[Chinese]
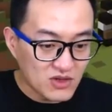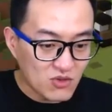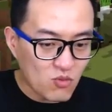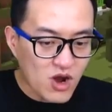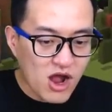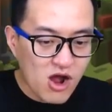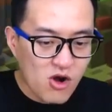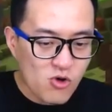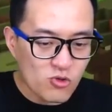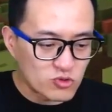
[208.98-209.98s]
哇
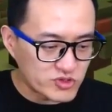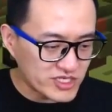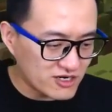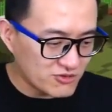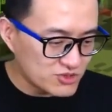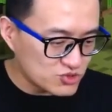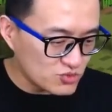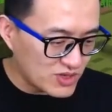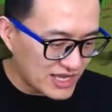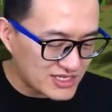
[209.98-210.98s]
哦，先让我们
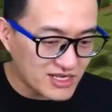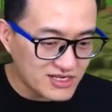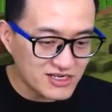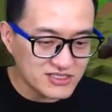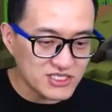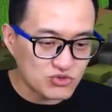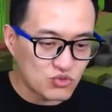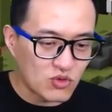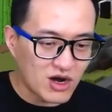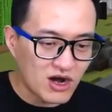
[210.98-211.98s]
纵览一下这张地
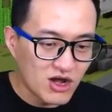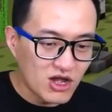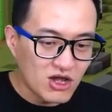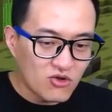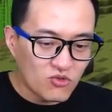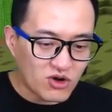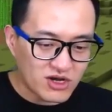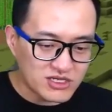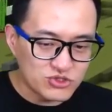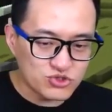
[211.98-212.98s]
图啊，哇，
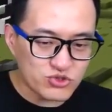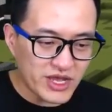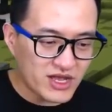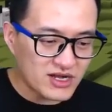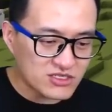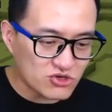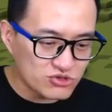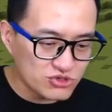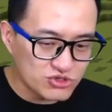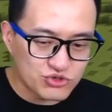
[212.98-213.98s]
很帅啊，到处
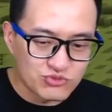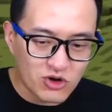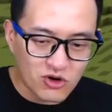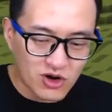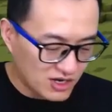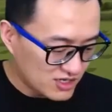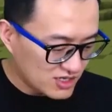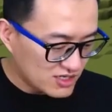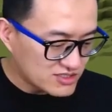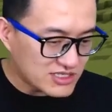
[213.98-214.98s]
都是熊猫啊，
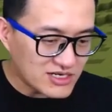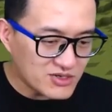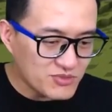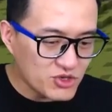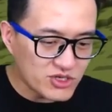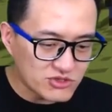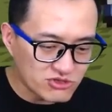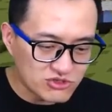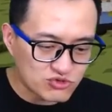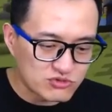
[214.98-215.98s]
但是没有很多
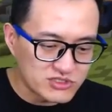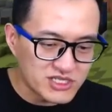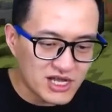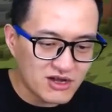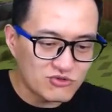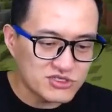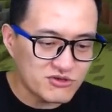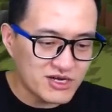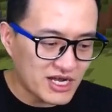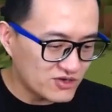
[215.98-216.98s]
的竹子呢。我希
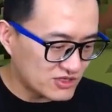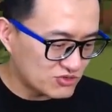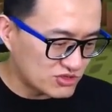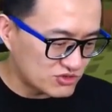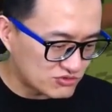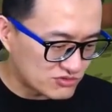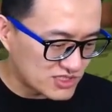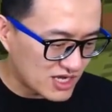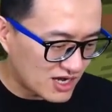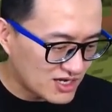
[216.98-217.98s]
望看到很多的竹
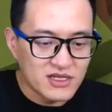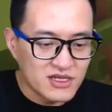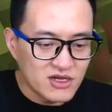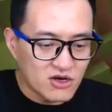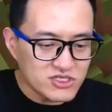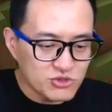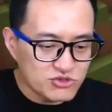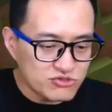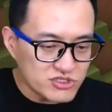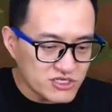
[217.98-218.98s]
子。哦，这有
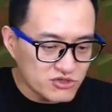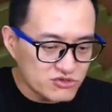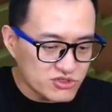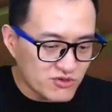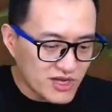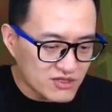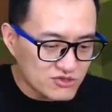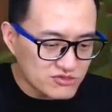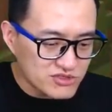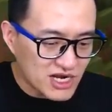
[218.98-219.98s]
竹子，这有竹子，我看到
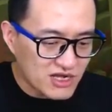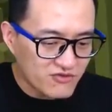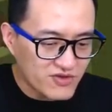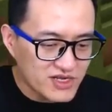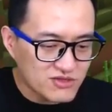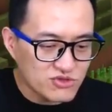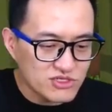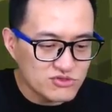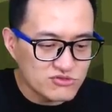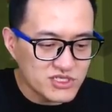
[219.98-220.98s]
竹子了，非常多的
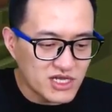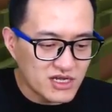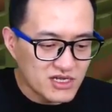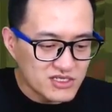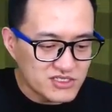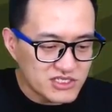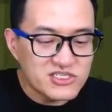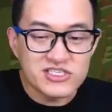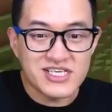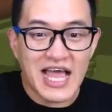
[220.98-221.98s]
竹子，其实
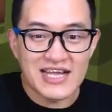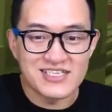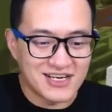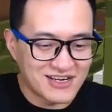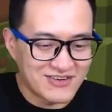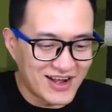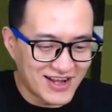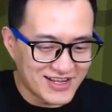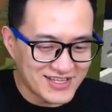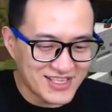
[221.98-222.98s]
是甘蔗了，是
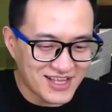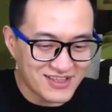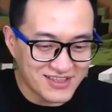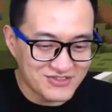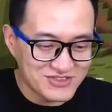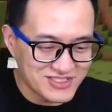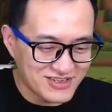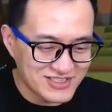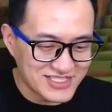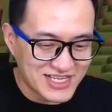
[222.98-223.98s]
吧？大家都知道
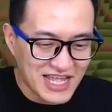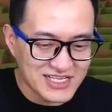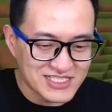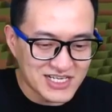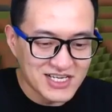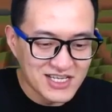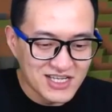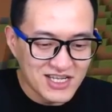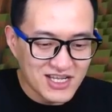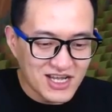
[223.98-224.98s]
这是甘蔗。
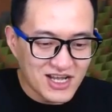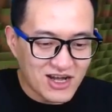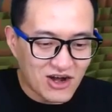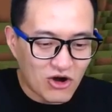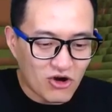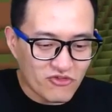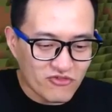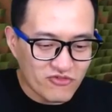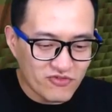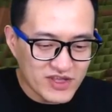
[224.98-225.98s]
好，
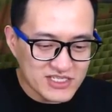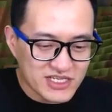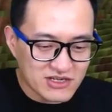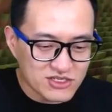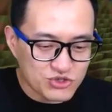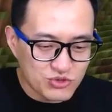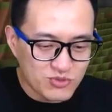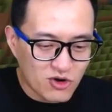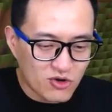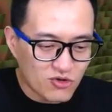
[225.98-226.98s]
飞翔的熊
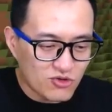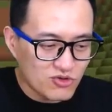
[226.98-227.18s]
猫。